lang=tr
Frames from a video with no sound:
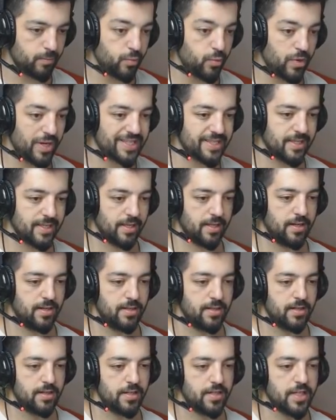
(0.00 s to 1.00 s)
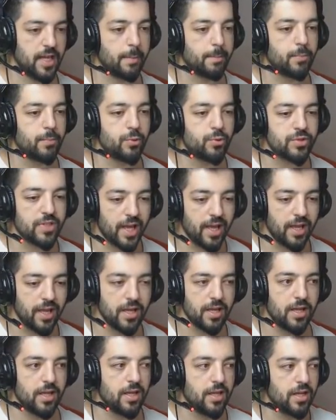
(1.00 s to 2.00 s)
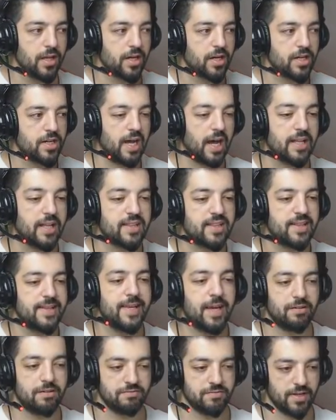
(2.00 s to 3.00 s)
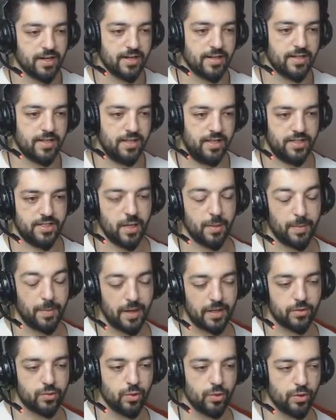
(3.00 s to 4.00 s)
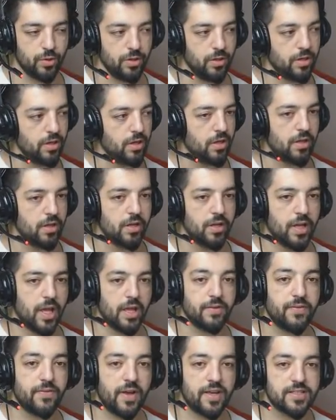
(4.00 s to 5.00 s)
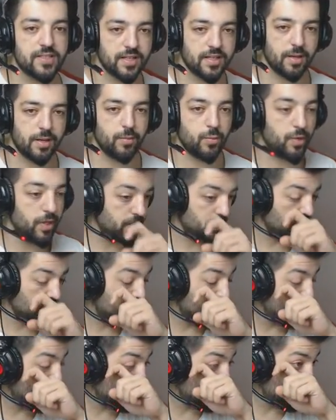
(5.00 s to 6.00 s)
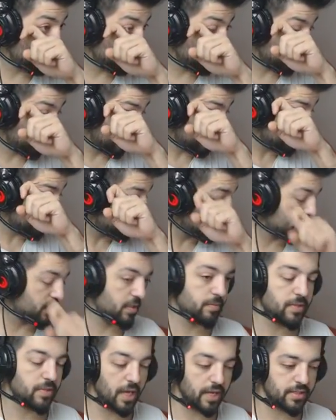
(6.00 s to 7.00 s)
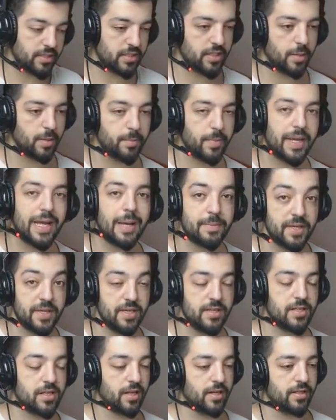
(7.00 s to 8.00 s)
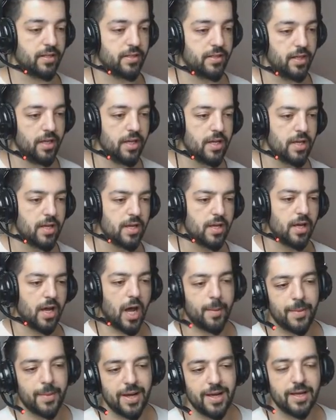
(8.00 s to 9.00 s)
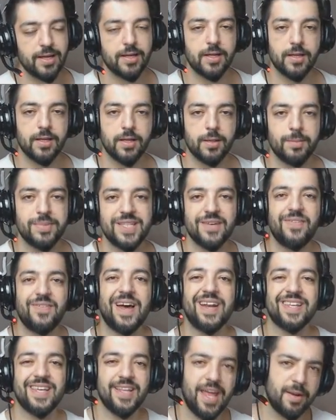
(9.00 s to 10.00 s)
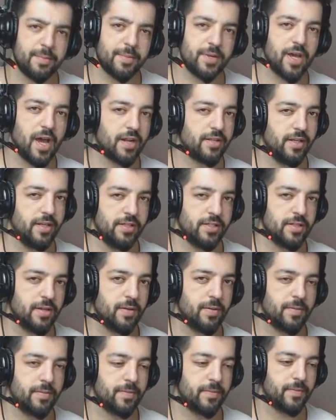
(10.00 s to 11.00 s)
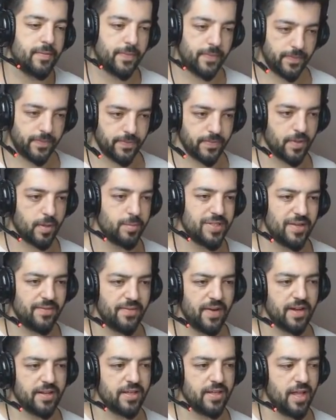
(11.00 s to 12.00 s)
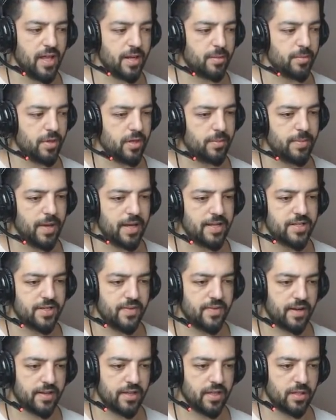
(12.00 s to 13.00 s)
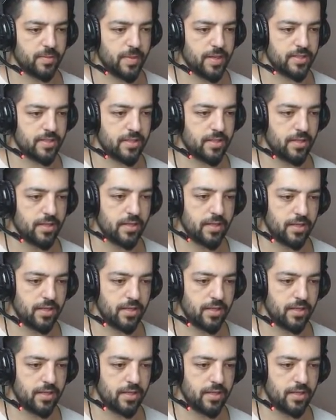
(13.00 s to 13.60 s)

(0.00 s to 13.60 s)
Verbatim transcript: Burası. Ya burada katliam var arkadaşlar. Bak görün. En fazla adam buraya atladı. Çünkü takip ettim. Gerçekten baya bir insan indi. Ama bize fark eder mi kardeş? Bize fark eder mi? Bence fark etmez.